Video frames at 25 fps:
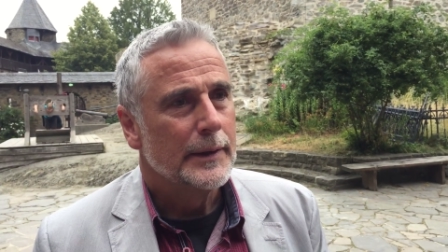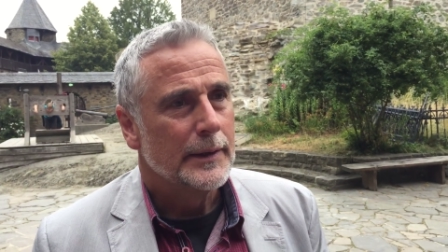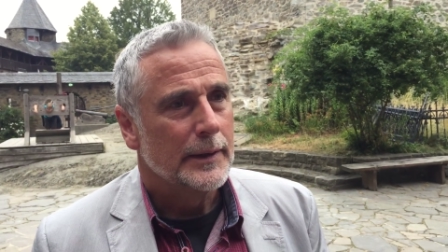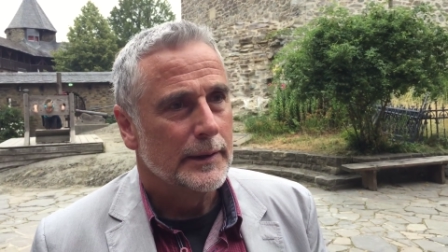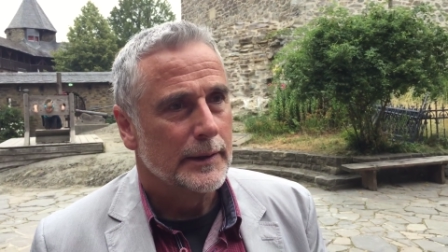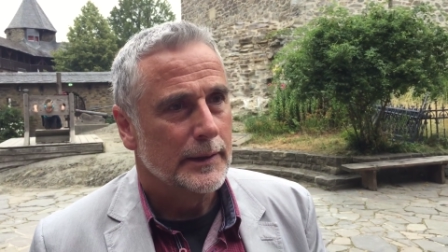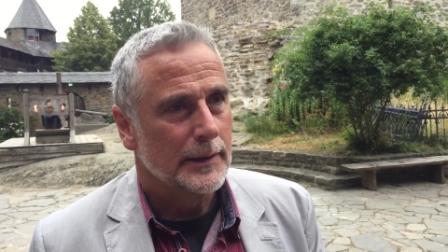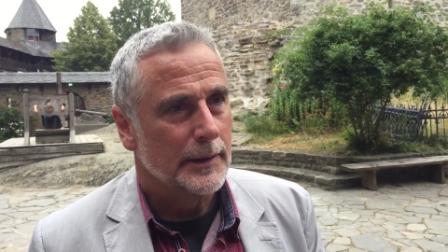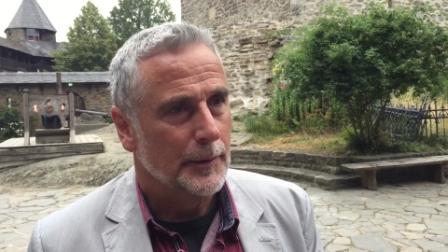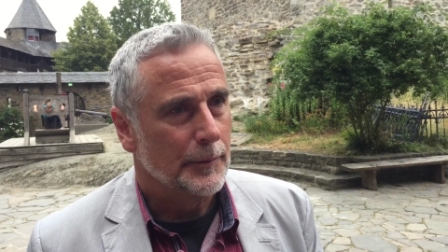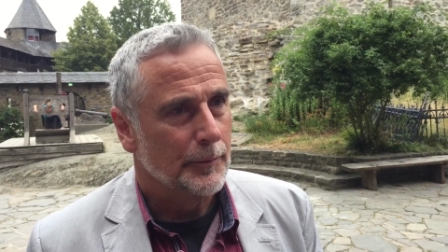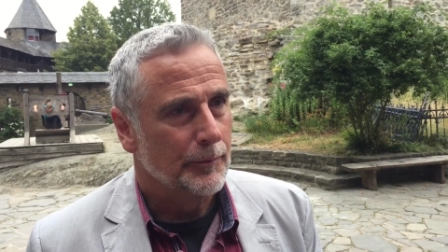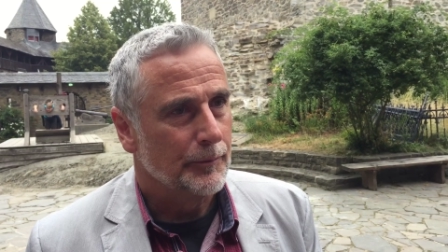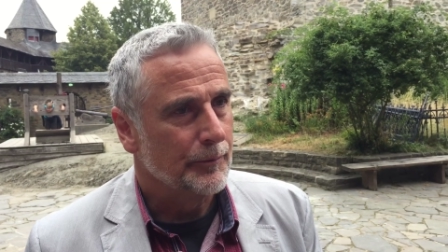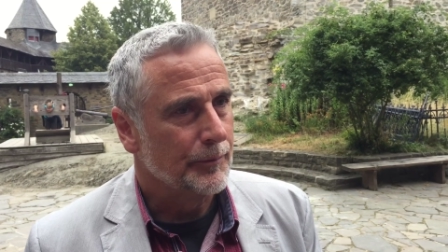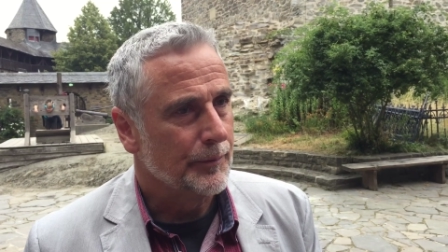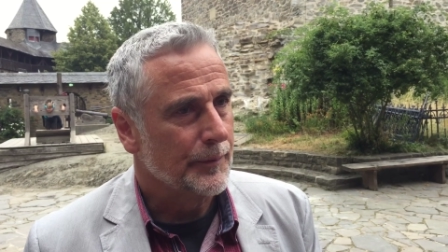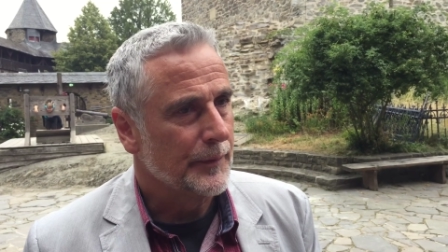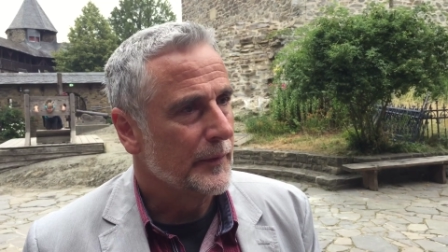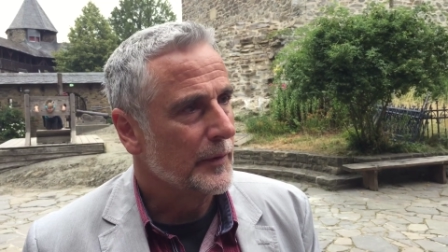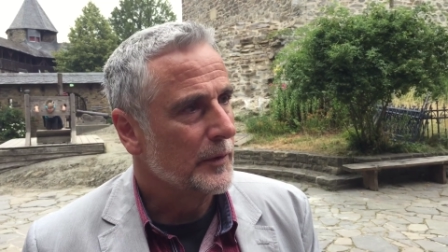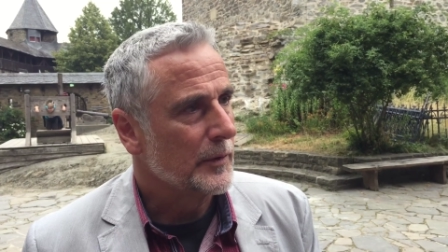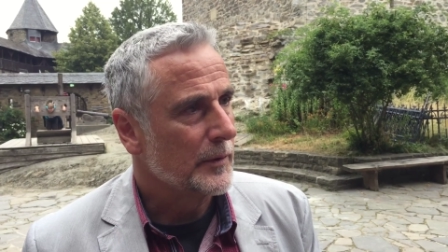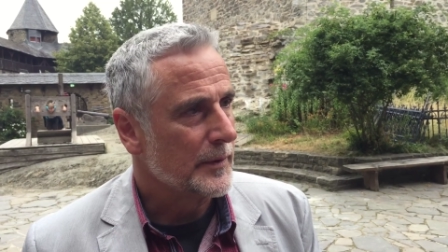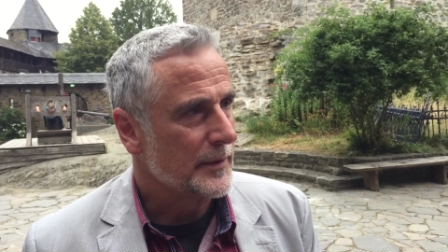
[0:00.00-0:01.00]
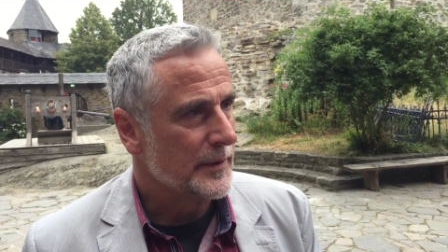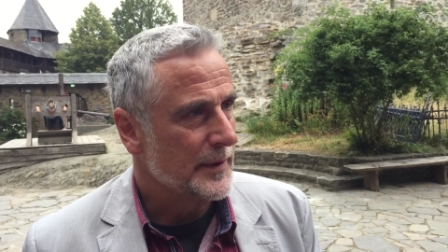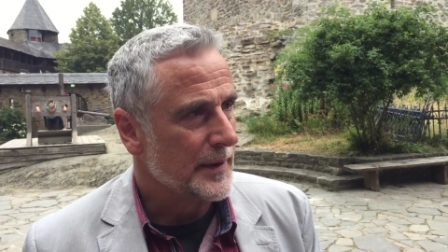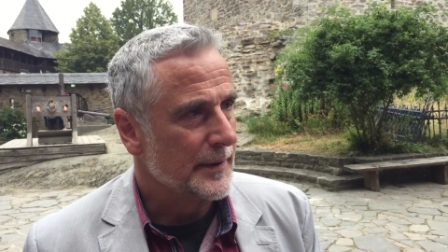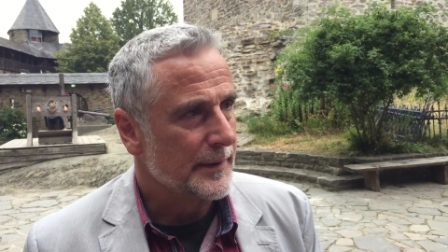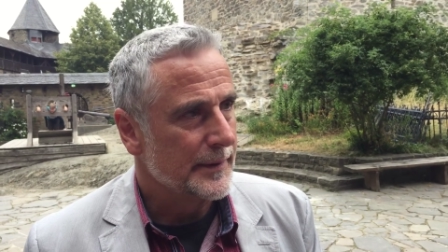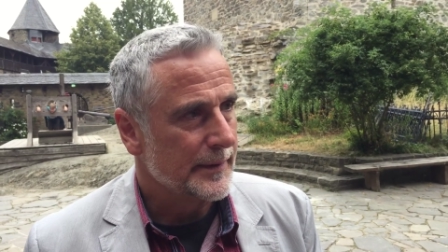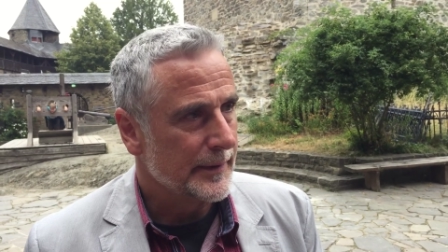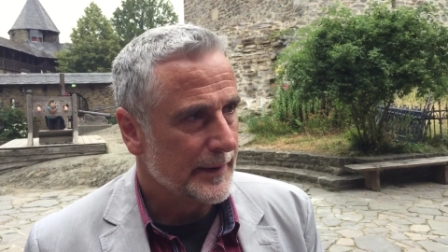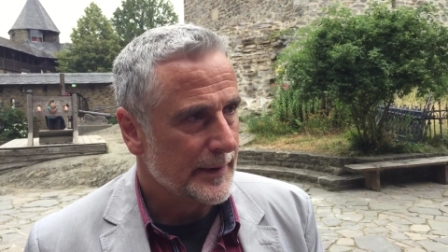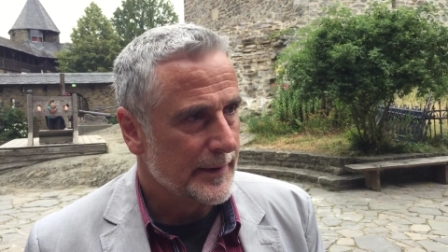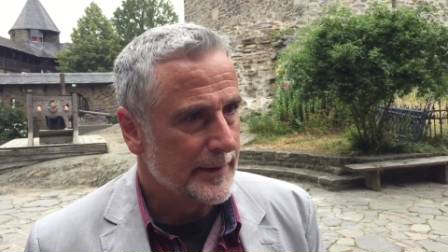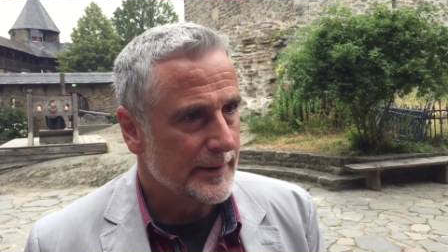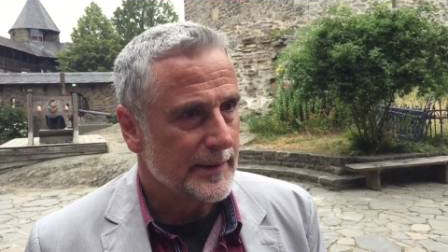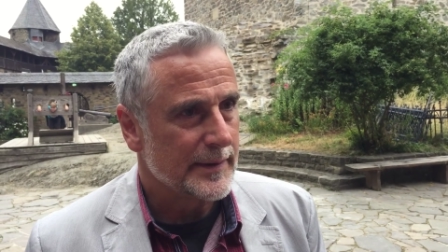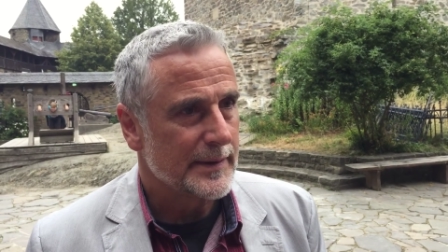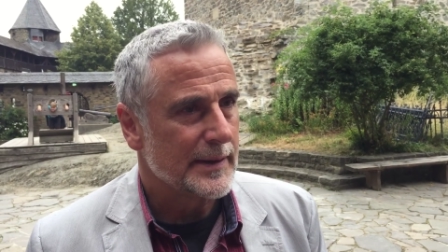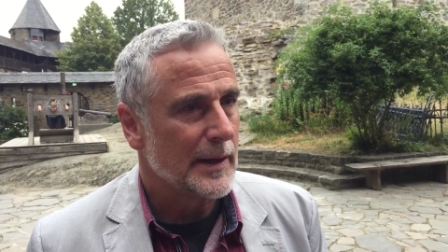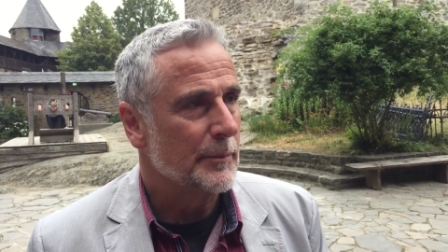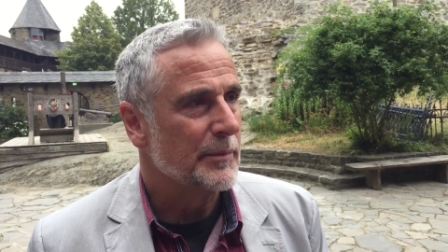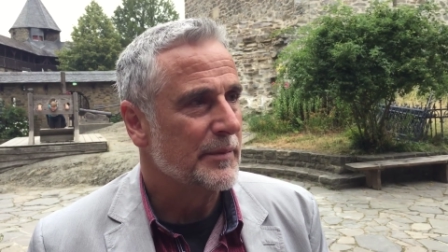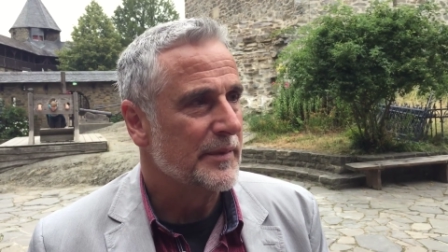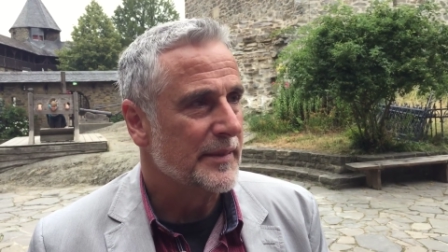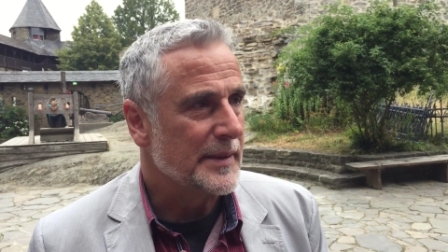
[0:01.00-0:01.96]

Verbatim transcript: ähm, sind insgesamt